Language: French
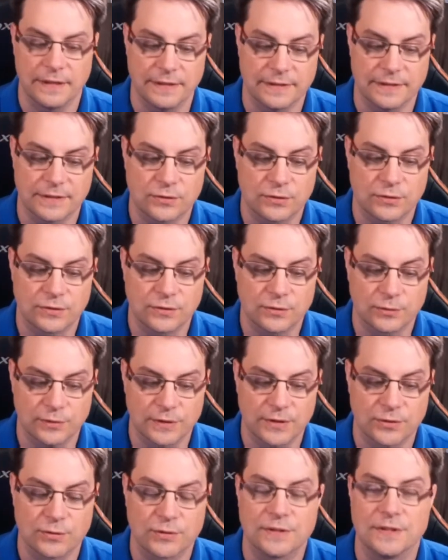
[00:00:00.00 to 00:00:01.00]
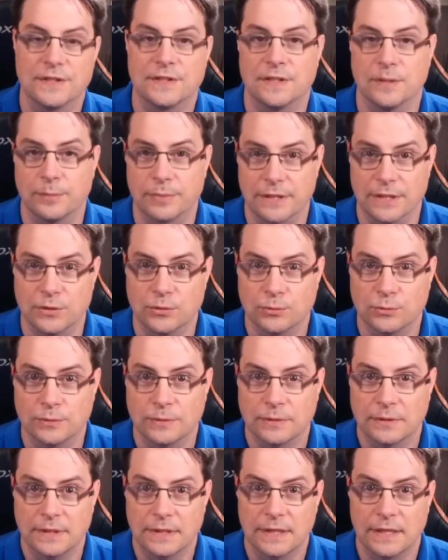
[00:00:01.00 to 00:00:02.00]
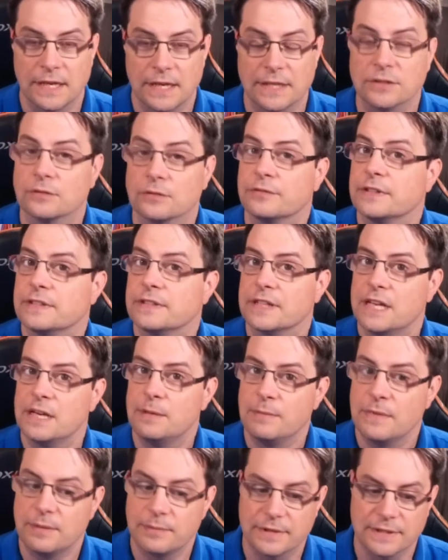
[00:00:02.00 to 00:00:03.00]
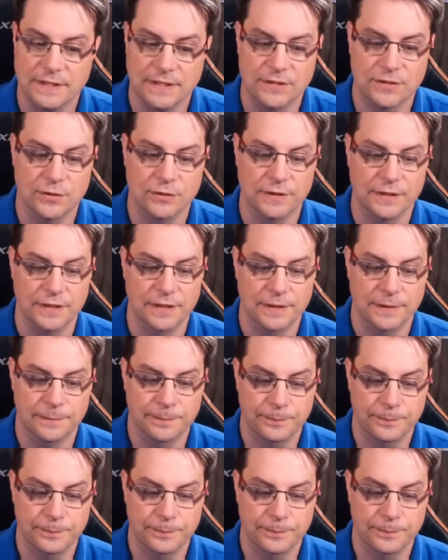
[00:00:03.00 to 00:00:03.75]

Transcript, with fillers: sont associés ces prénoms est en fait elle-même un dictionnaire.